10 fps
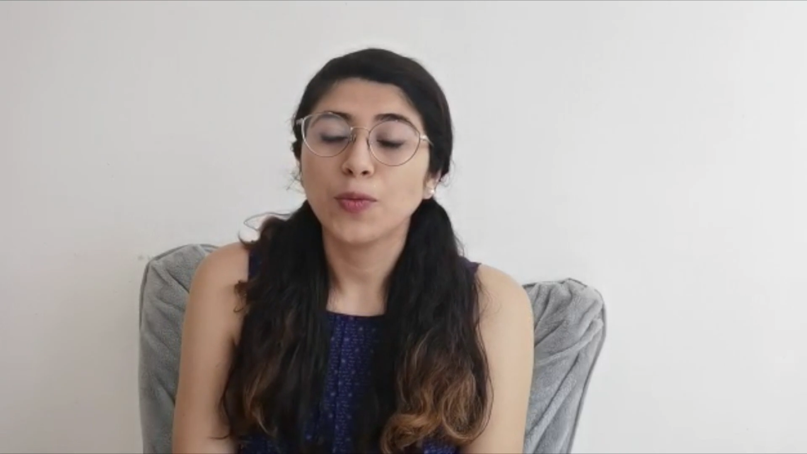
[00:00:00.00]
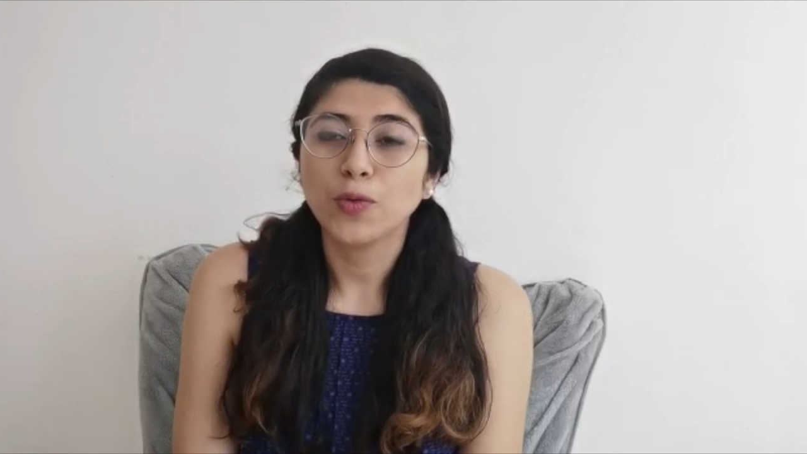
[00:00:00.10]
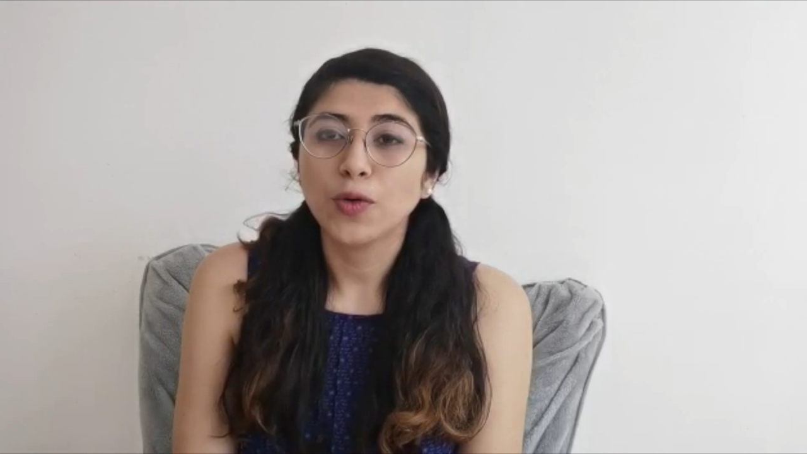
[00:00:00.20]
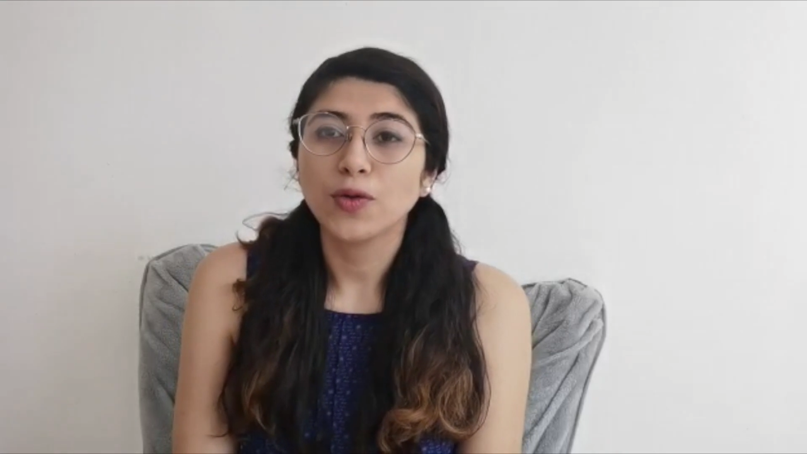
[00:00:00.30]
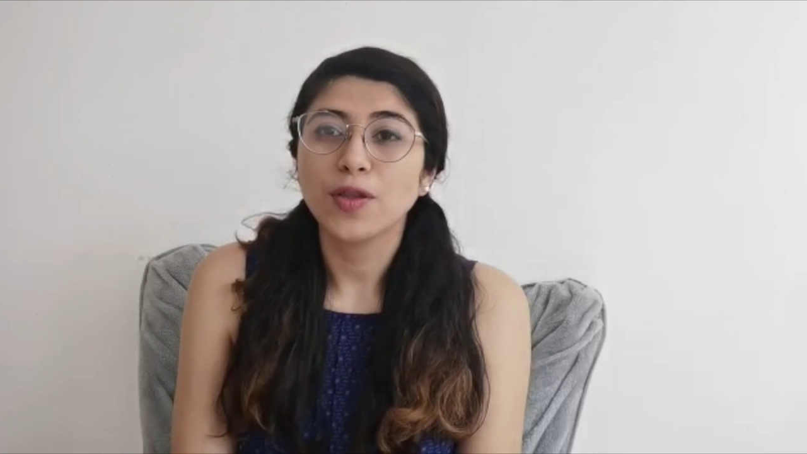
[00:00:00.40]

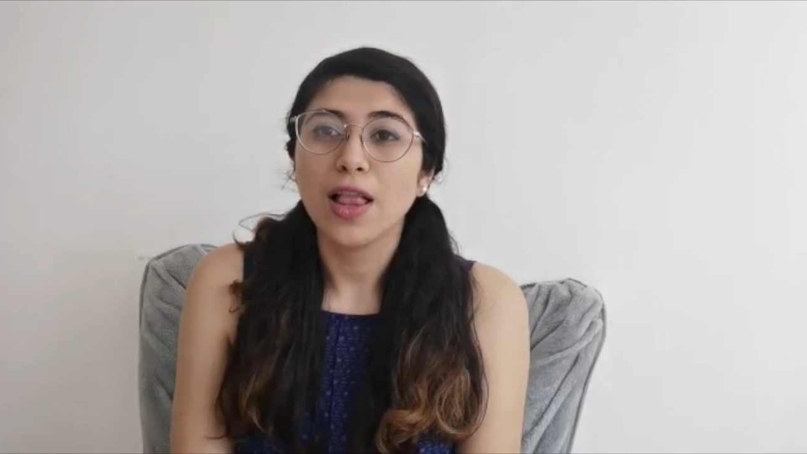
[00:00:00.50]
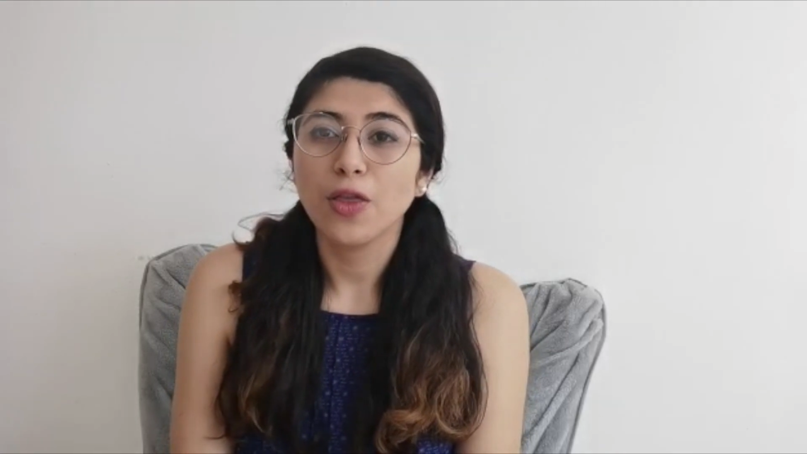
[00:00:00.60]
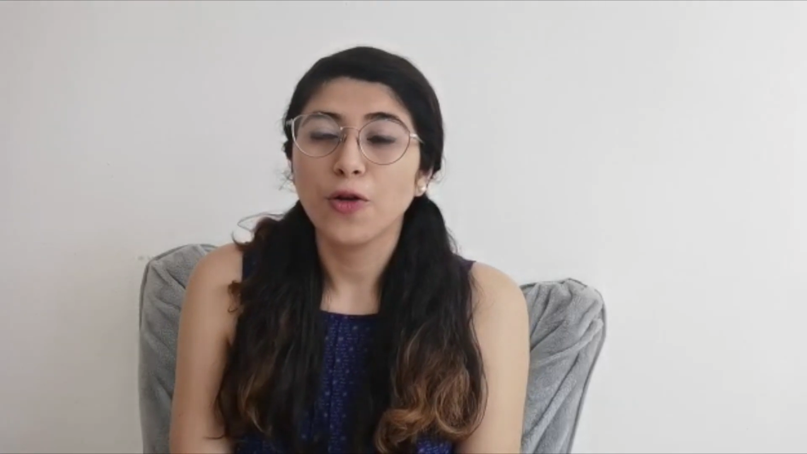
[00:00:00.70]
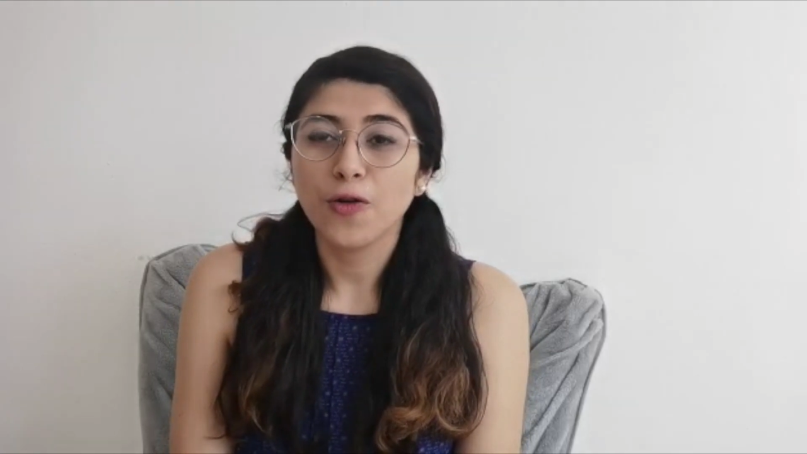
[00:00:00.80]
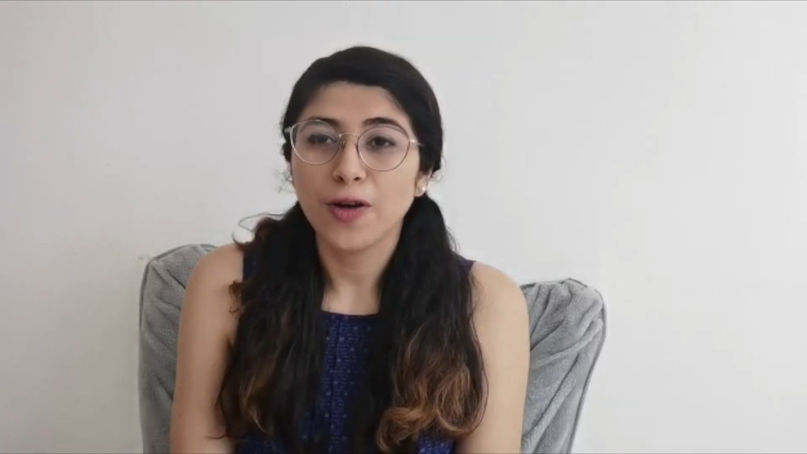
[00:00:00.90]
puntos
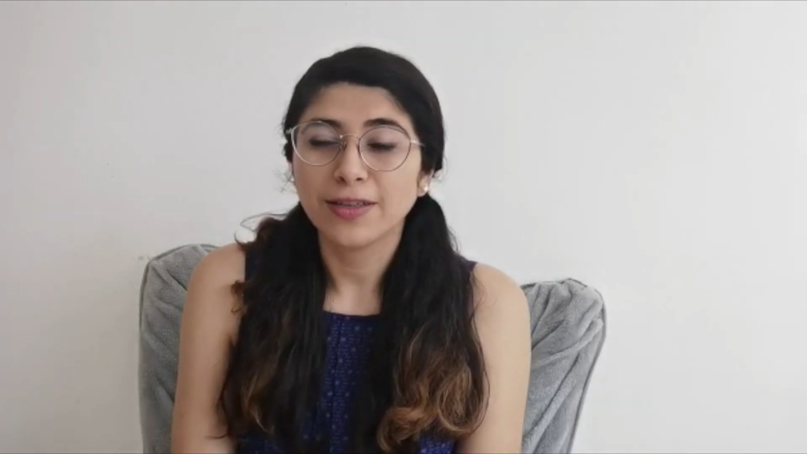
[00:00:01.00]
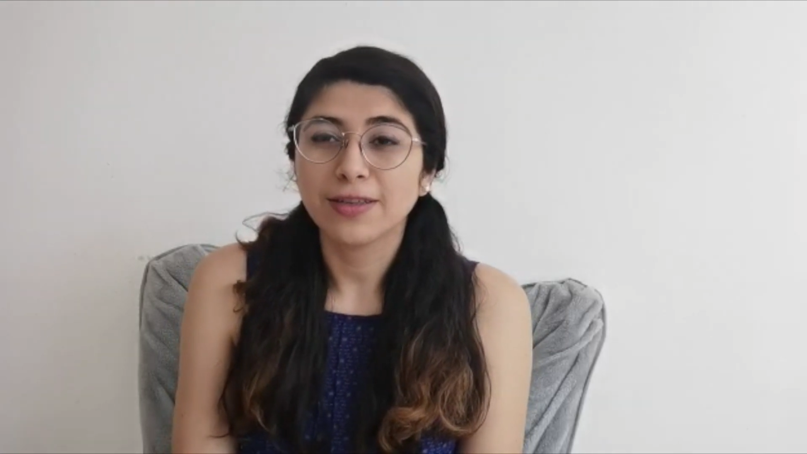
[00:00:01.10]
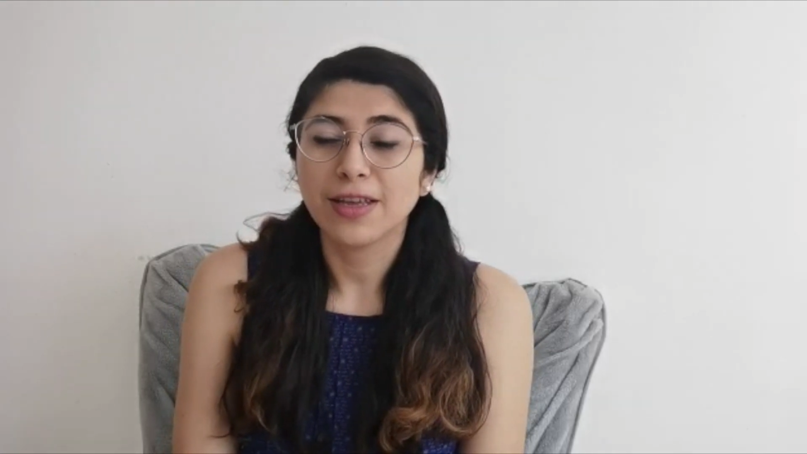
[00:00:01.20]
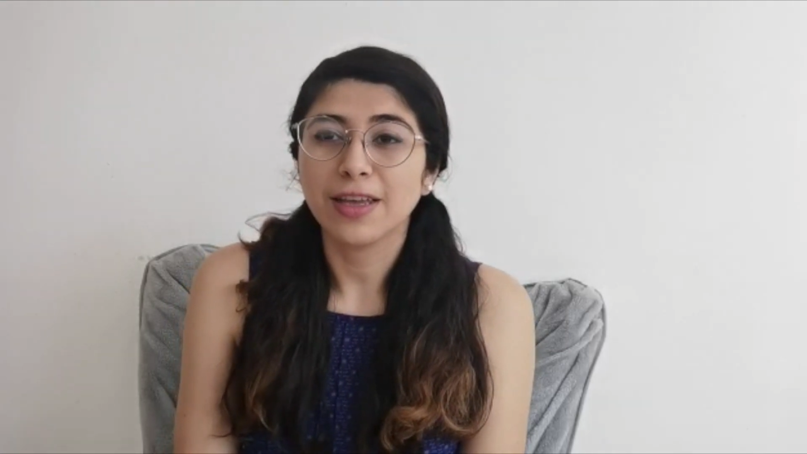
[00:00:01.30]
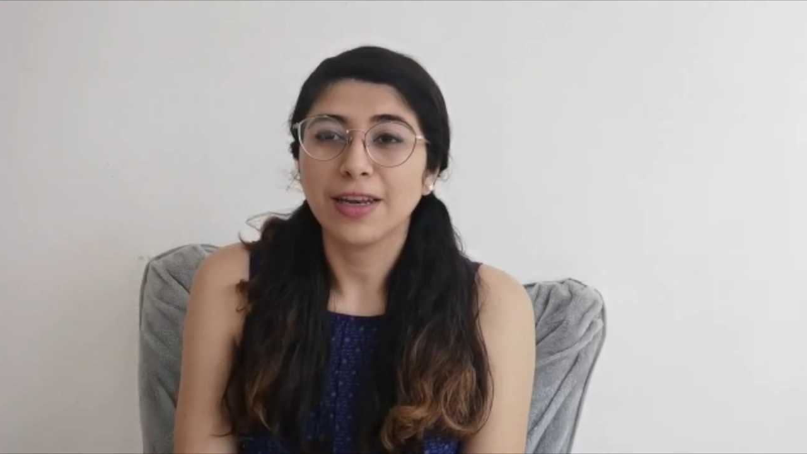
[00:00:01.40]
del
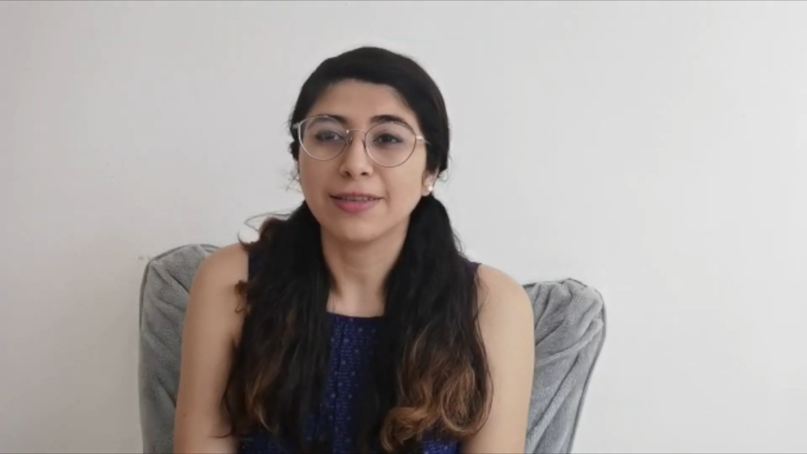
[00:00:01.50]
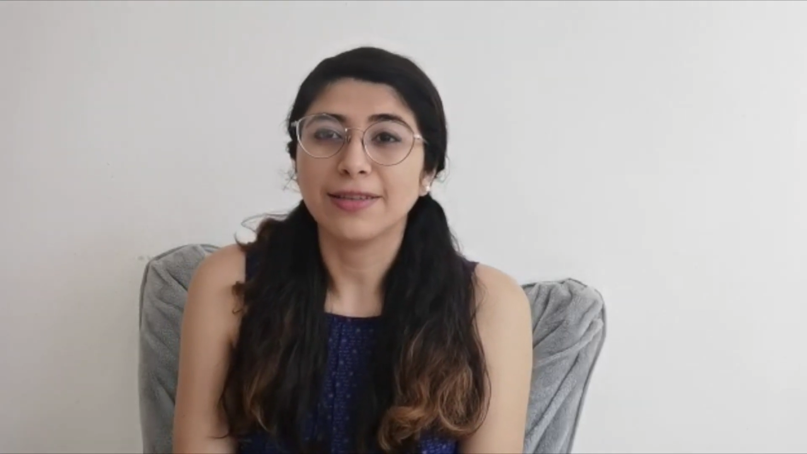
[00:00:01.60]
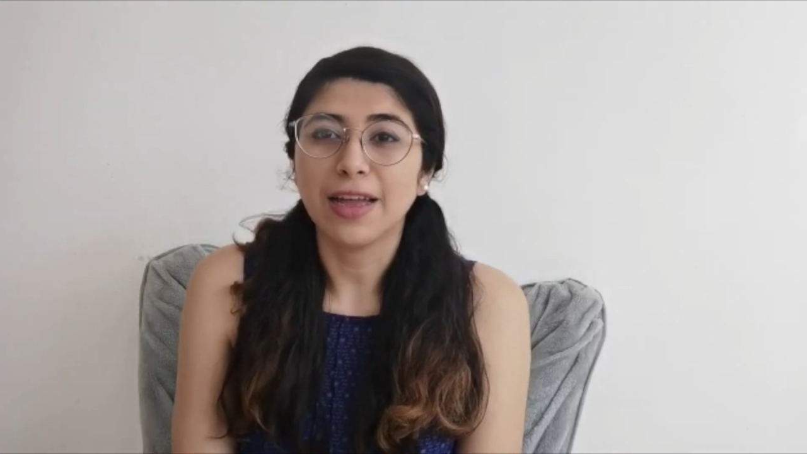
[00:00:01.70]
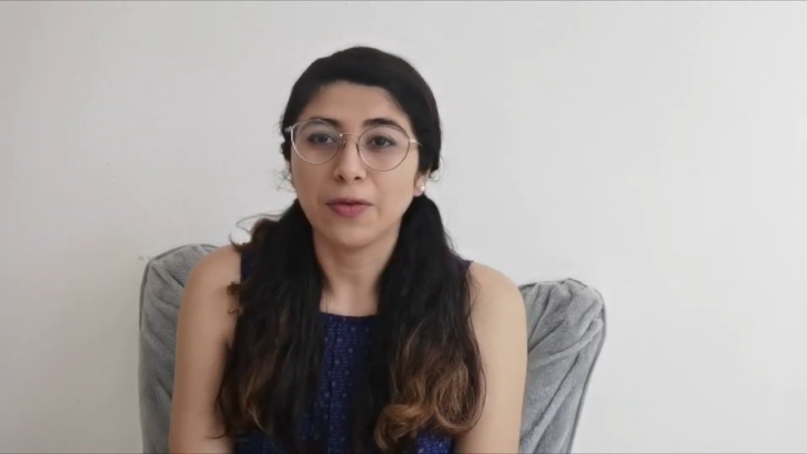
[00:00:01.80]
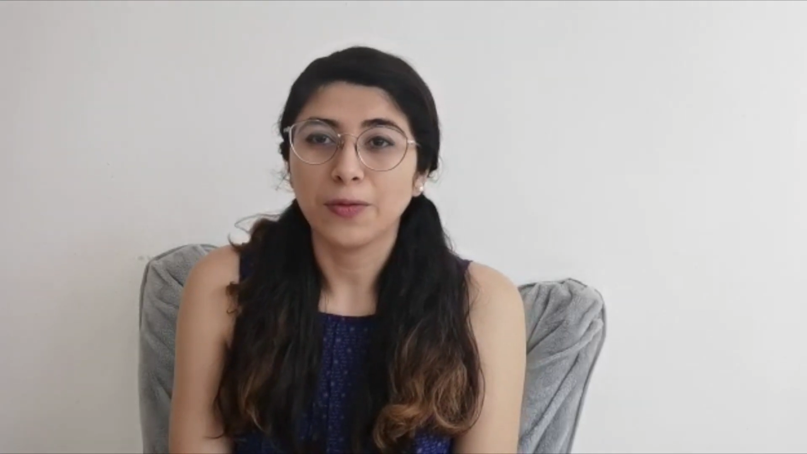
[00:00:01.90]
noroeste del
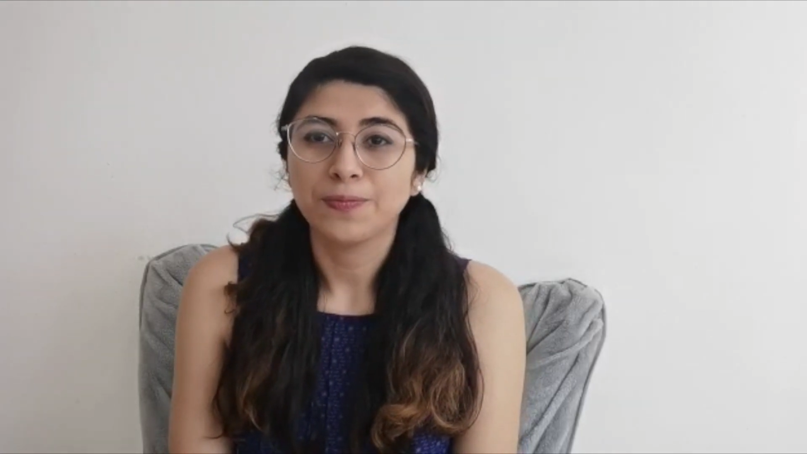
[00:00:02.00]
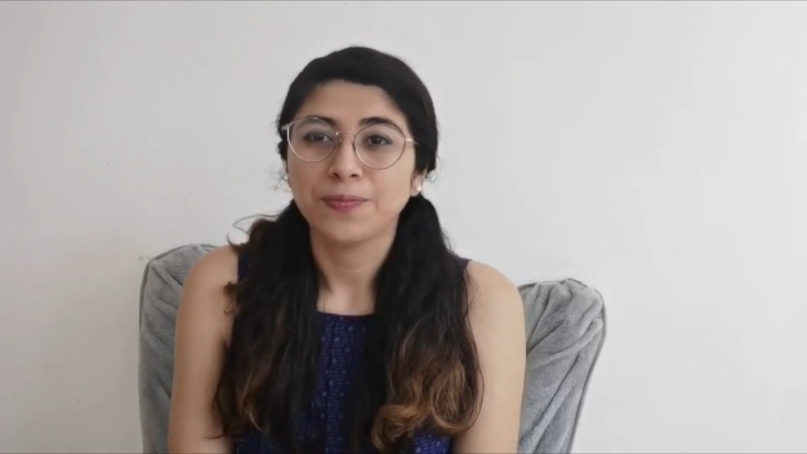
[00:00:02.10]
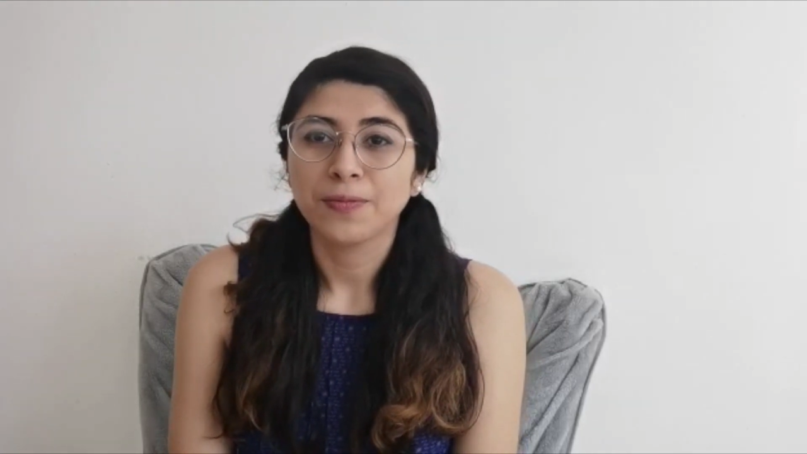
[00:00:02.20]
estado.